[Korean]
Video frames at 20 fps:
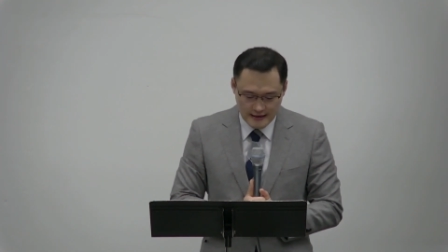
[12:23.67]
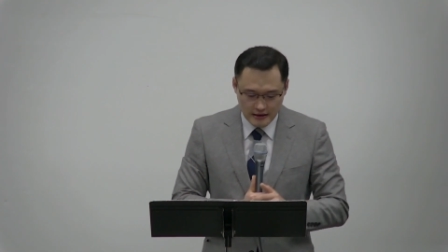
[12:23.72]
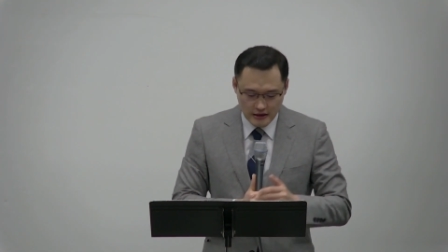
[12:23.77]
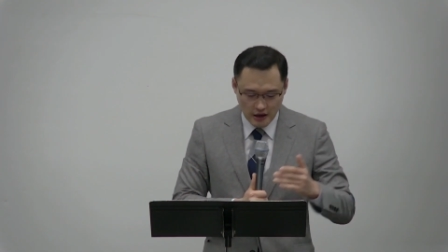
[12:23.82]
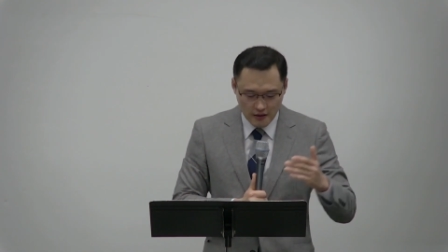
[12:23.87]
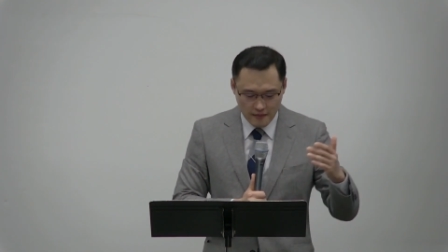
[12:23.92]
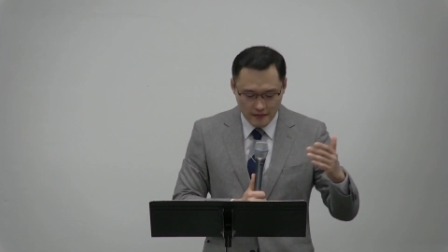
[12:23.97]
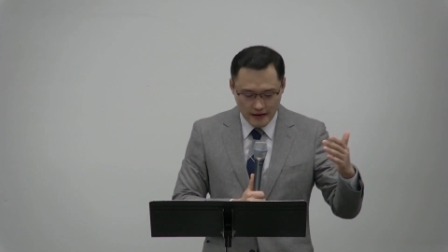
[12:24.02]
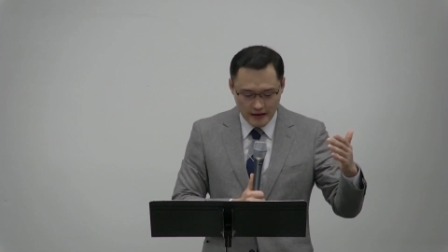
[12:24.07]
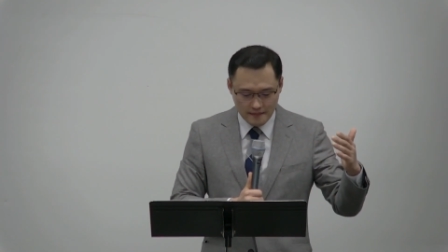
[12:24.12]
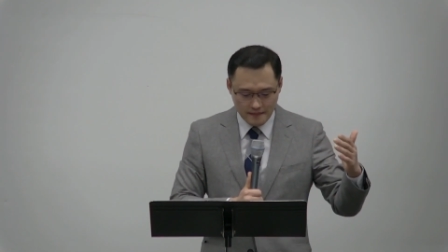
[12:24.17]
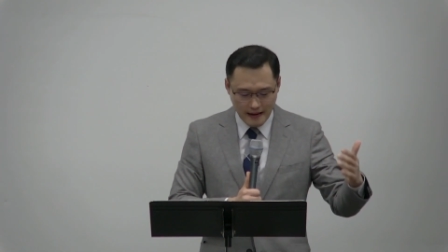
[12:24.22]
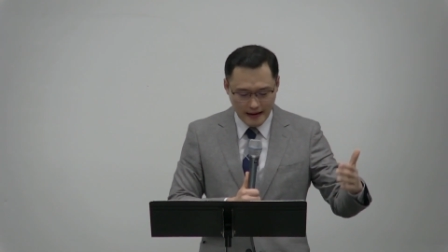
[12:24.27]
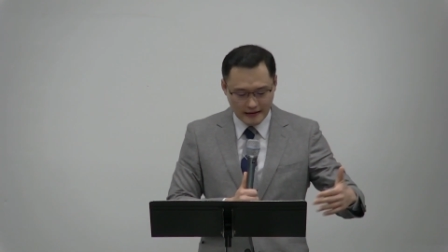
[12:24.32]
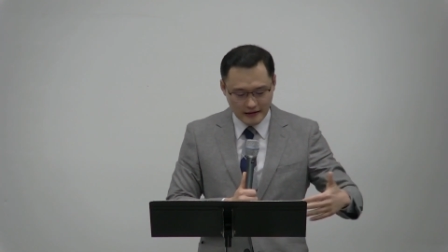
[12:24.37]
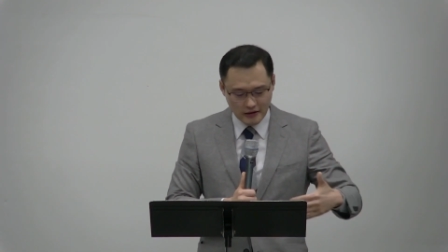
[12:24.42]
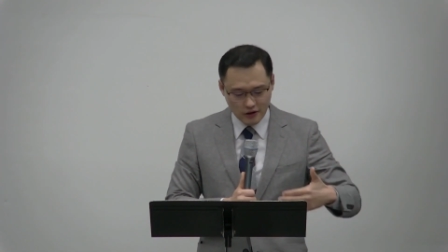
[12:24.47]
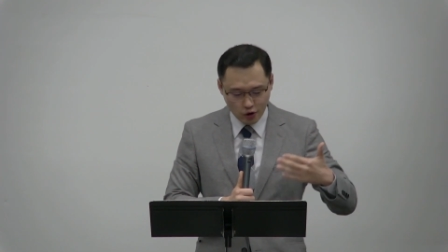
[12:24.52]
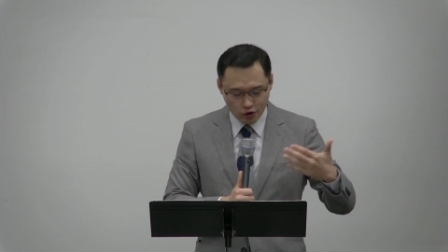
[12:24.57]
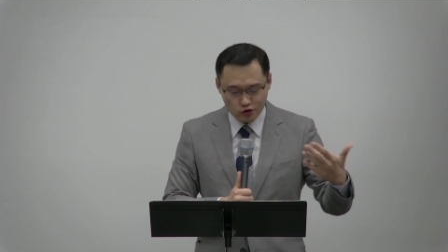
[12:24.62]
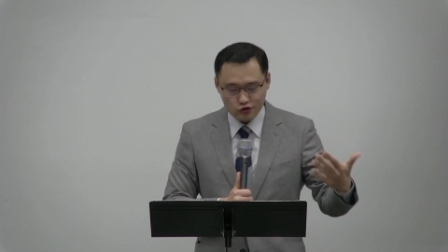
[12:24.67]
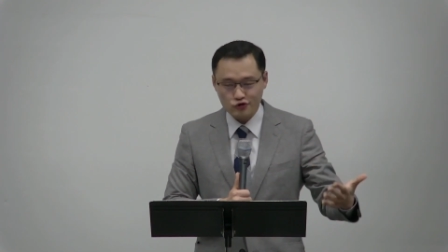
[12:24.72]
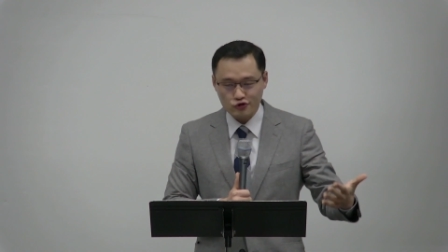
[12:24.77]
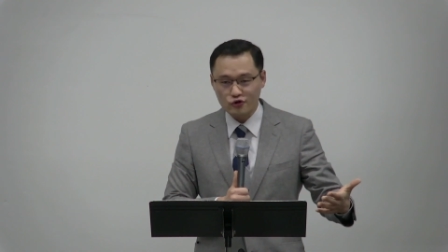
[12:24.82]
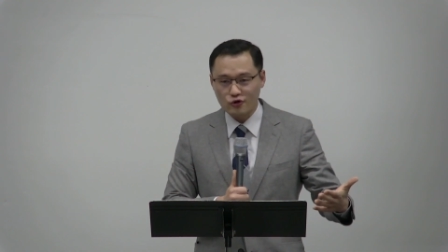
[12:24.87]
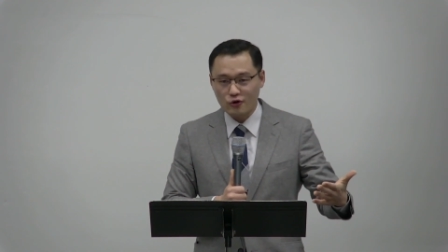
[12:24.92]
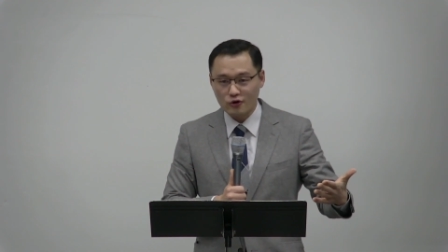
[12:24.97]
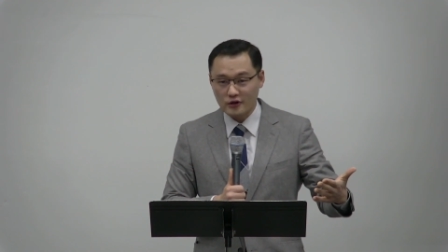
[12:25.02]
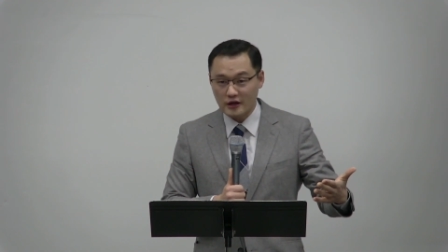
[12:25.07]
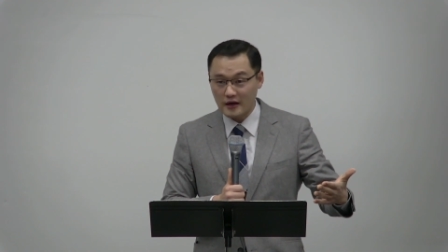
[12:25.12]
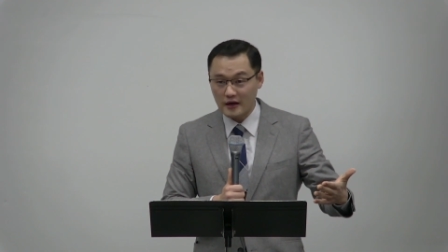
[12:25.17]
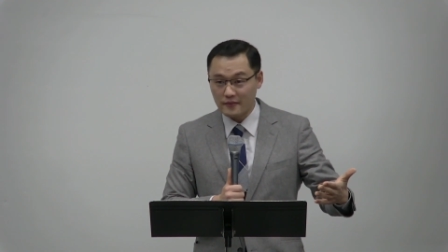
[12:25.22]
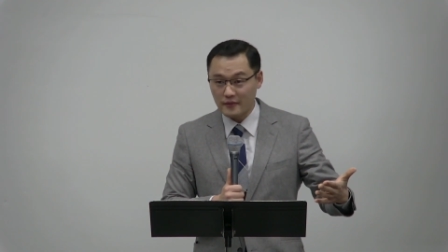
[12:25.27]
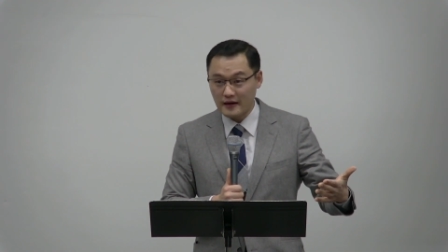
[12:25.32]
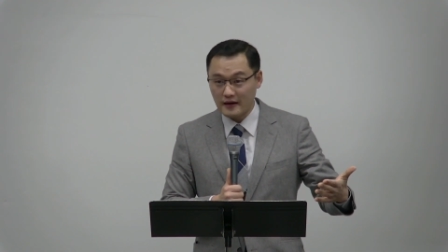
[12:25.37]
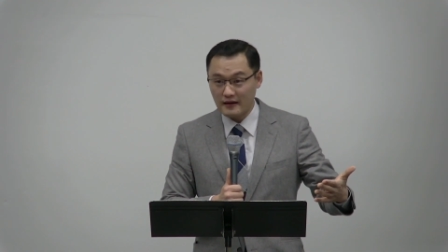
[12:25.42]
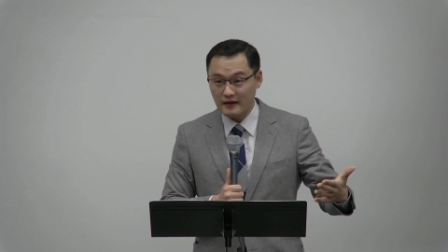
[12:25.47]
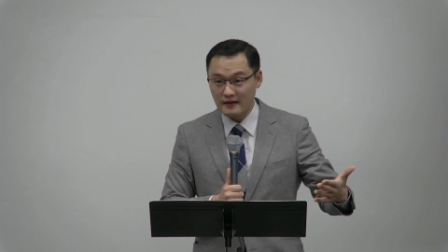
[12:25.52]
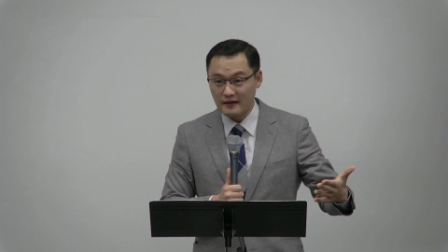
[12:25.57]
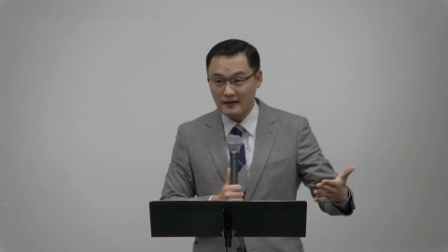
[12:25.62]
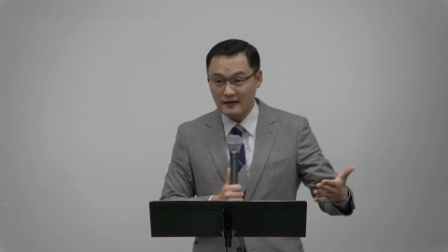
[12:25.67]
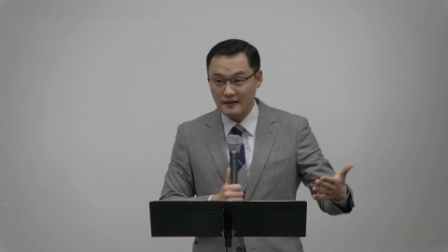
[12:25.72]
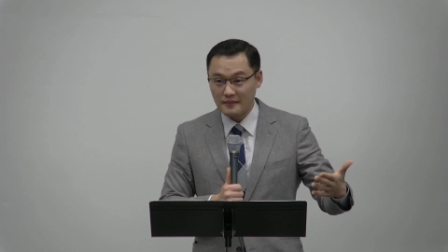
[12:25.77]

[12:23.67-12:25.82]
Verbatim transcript: 열매를 많이 거둘수록 어떻게 합니까?